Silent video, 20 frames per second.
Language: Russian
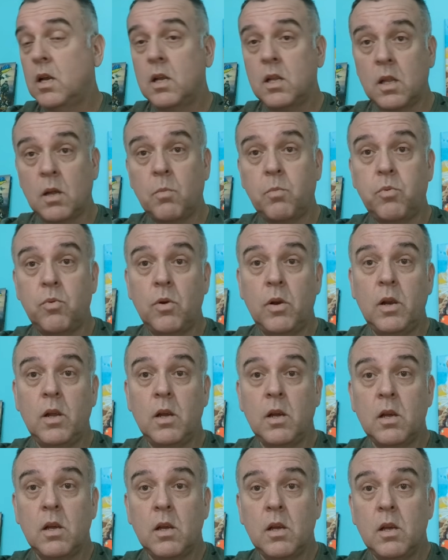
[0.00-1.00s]
на
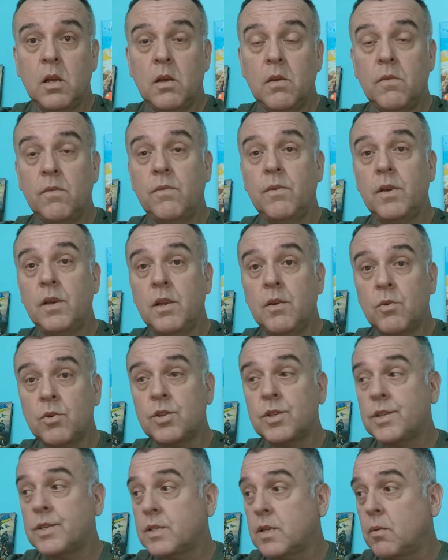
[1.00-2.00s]
поле в виде
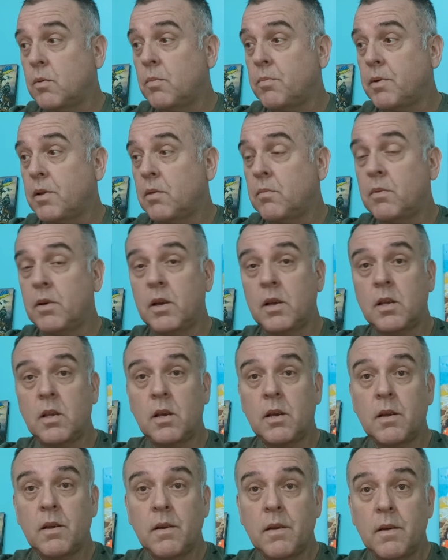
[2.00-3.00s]
уже, сами
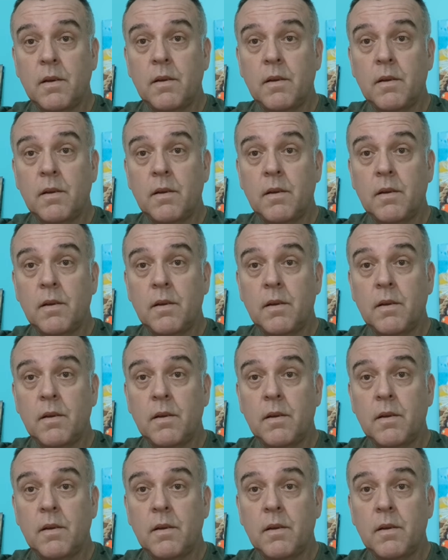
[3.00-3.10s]
понимаете,